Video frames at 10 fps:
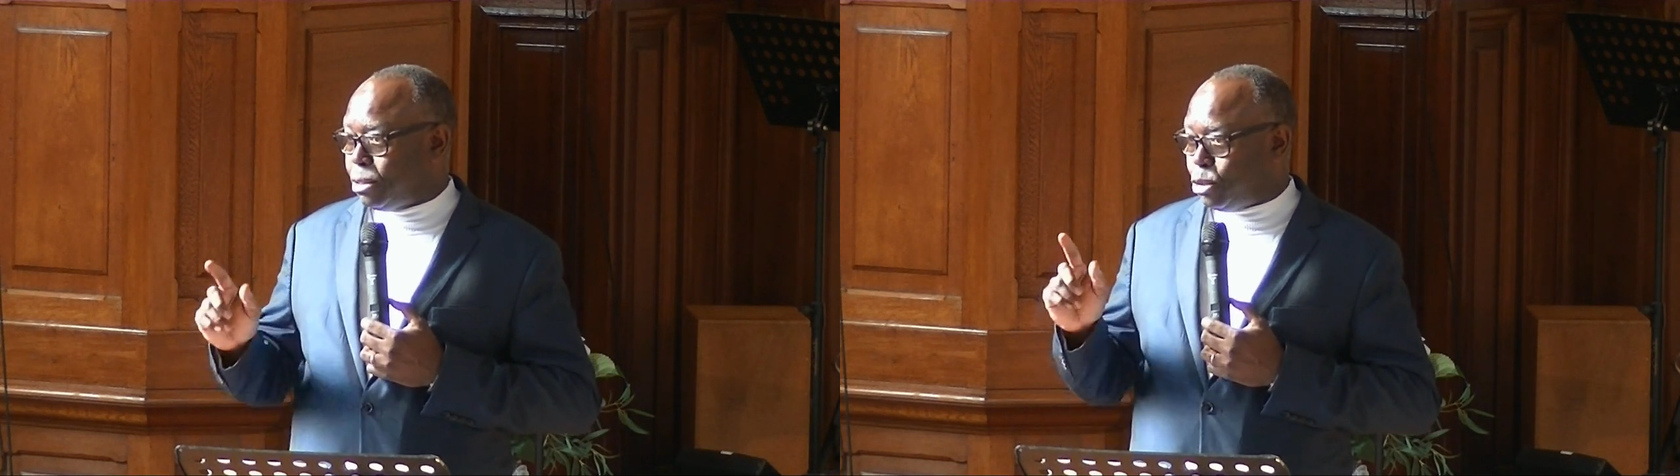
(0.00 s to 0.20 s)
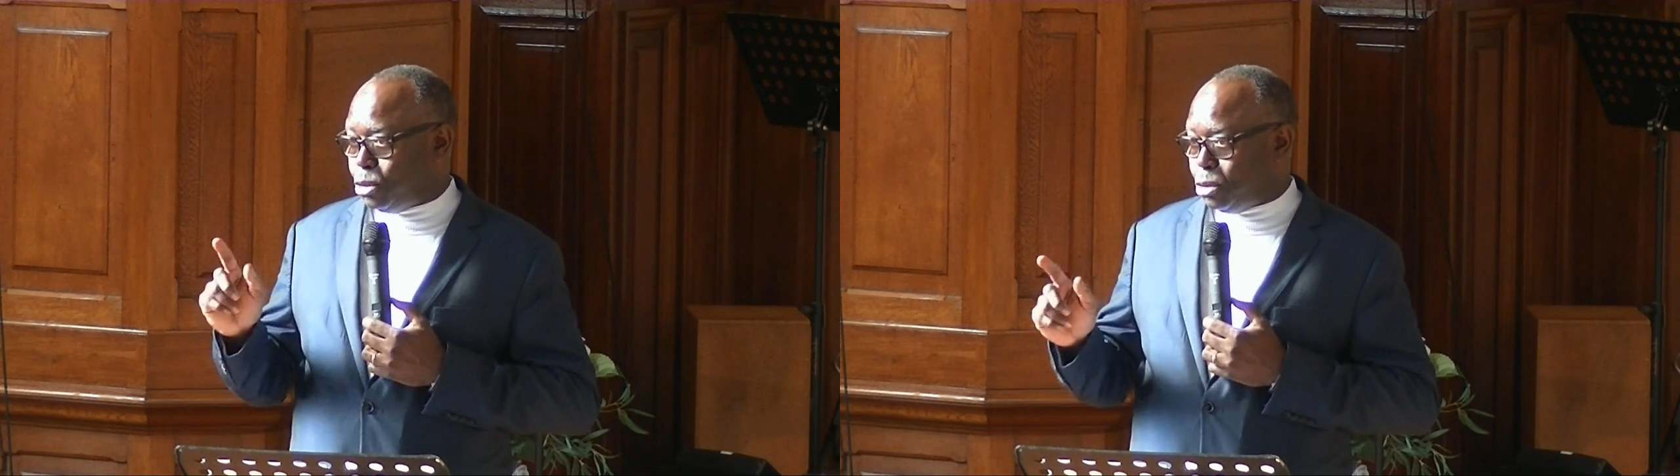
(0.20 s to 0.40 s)

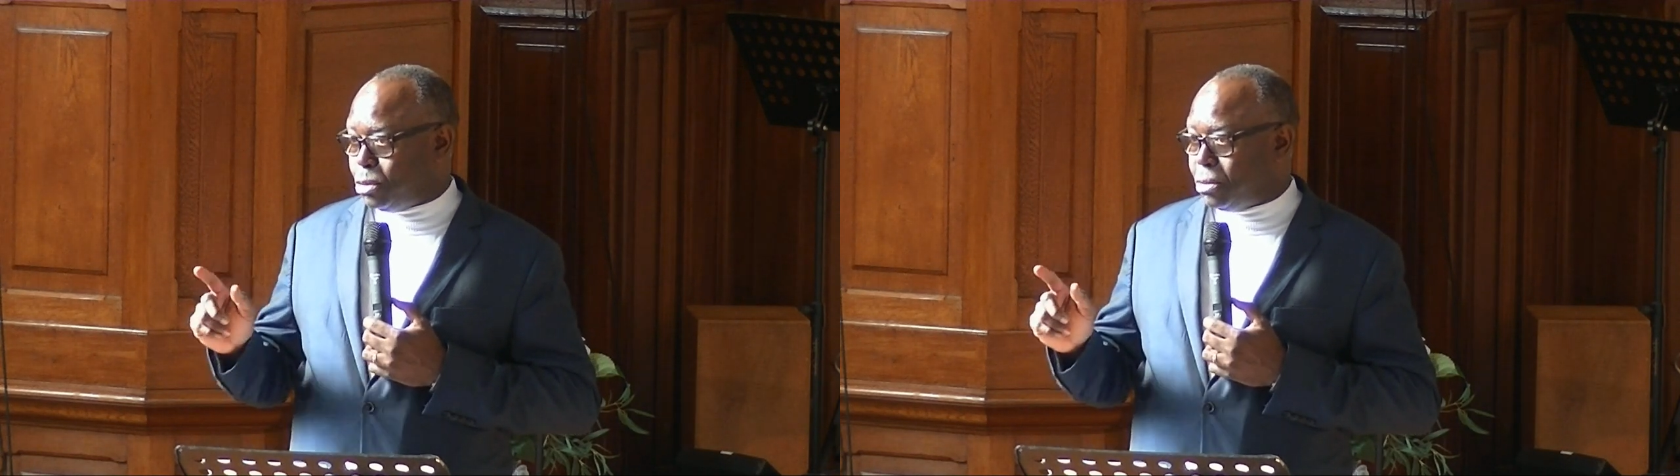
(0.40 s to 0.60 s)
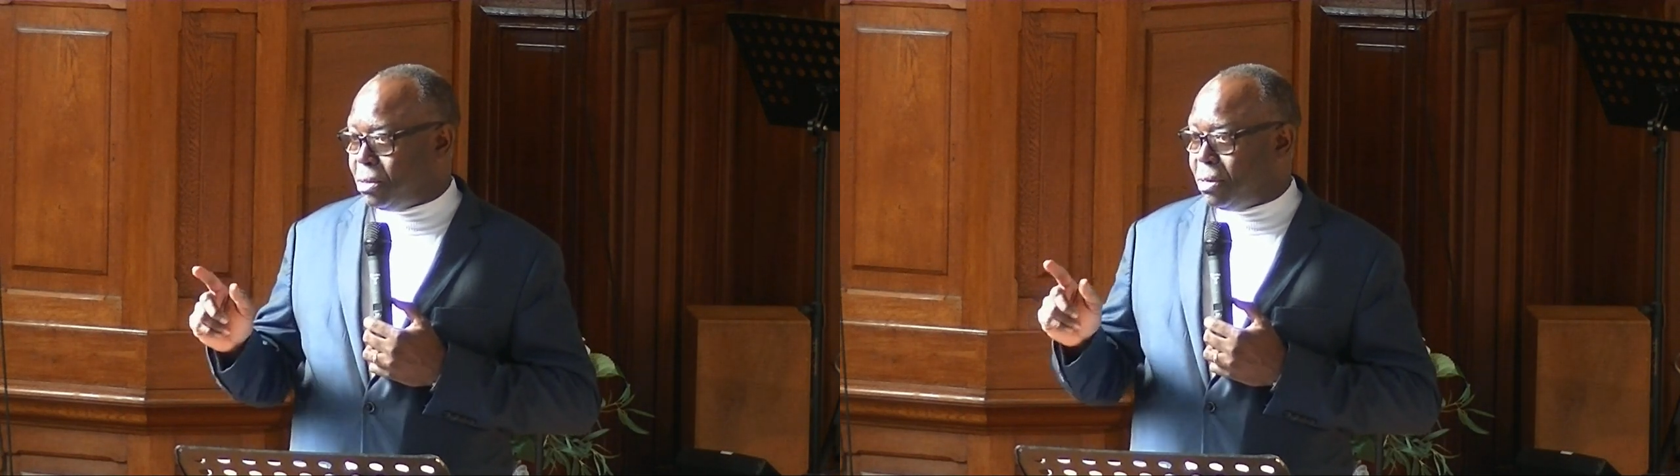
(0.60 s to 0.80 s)

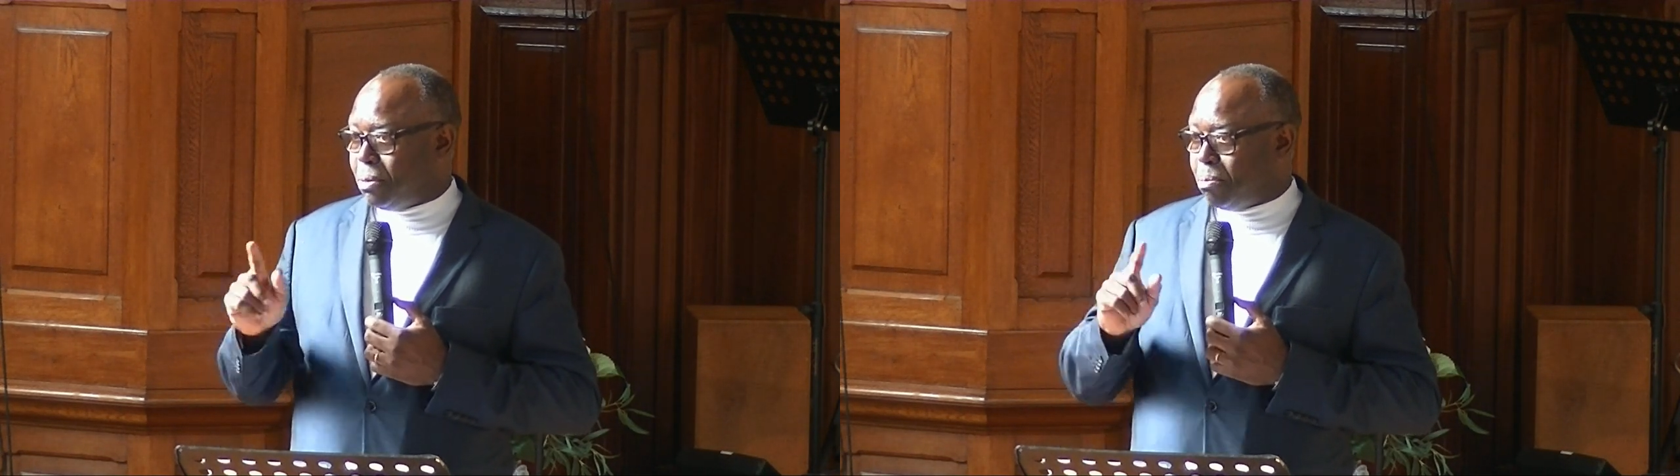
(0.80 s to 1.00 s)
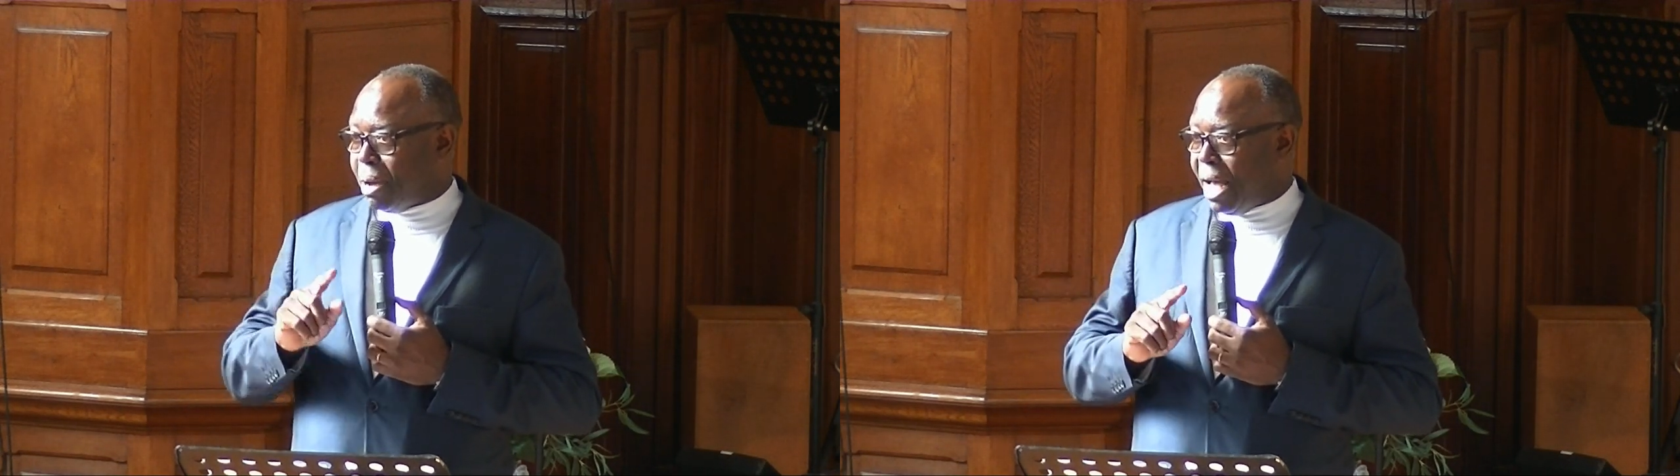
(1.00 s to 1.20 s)
Dieu
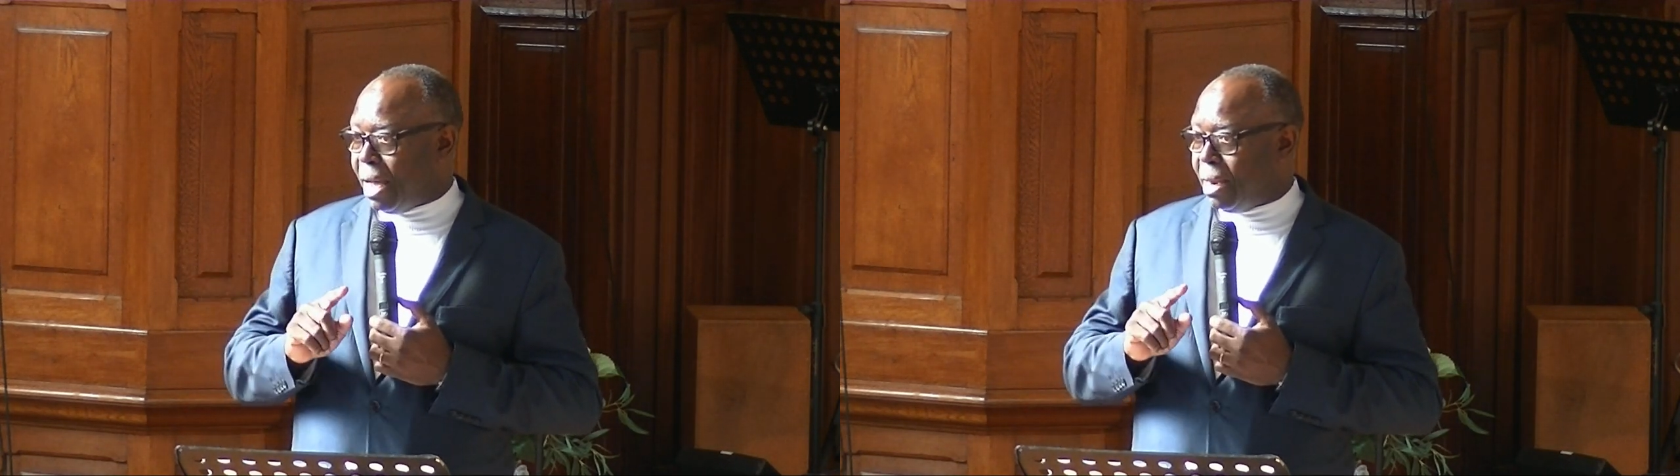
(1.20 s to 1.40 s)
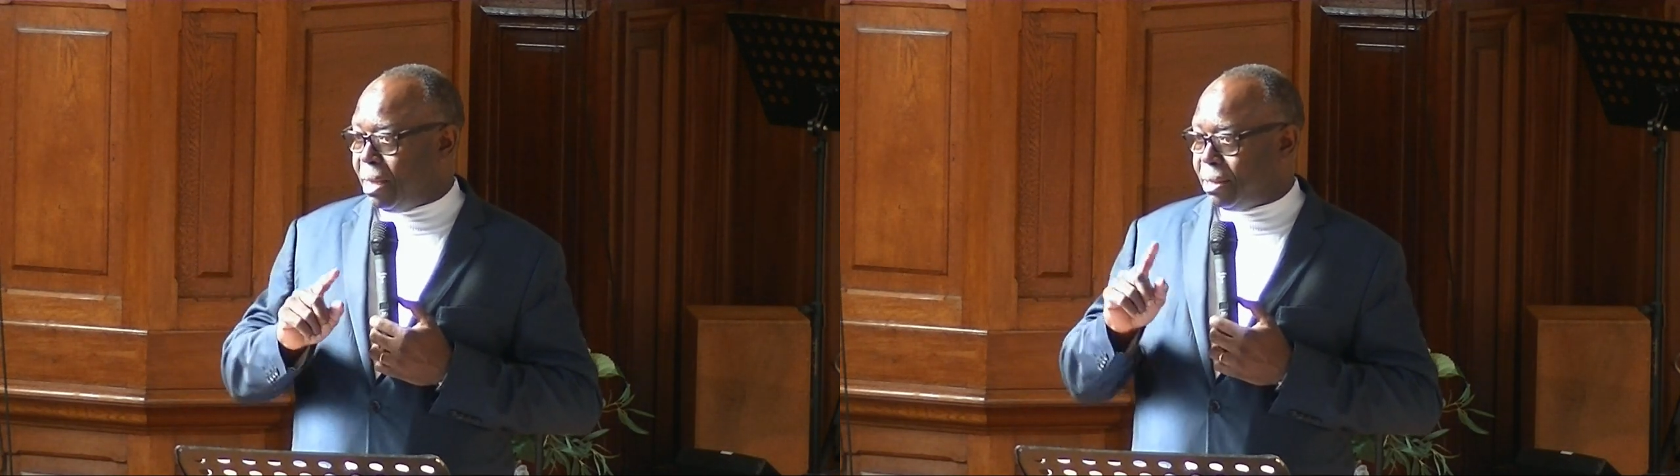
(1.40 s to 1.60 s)

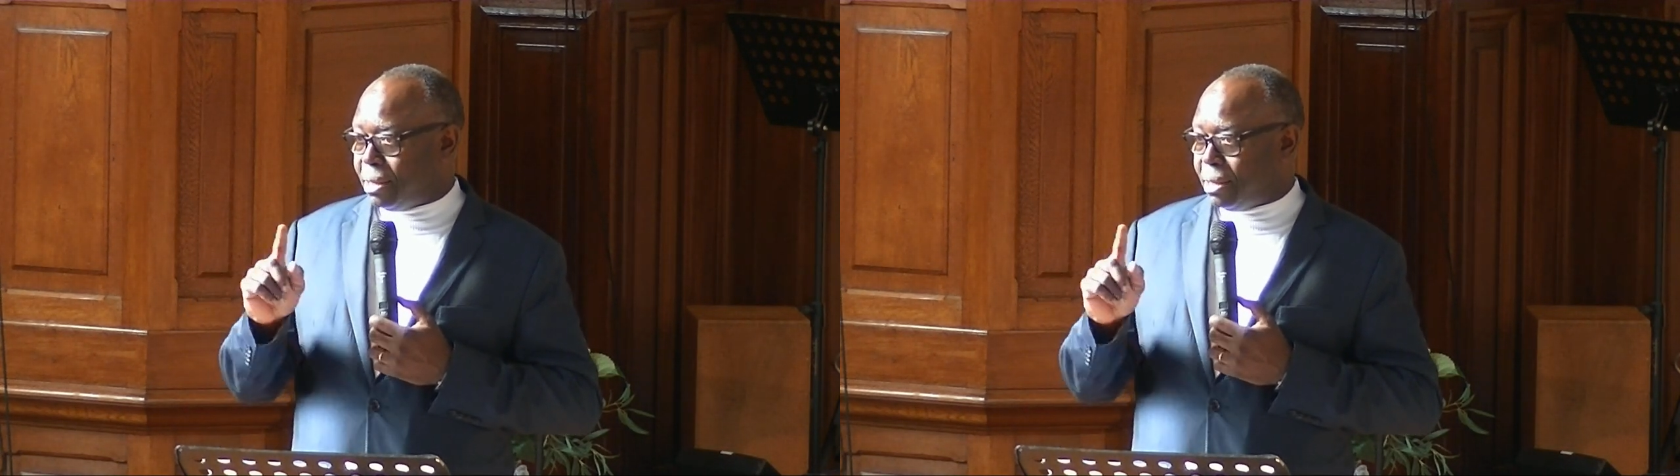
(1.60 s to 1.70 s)
parle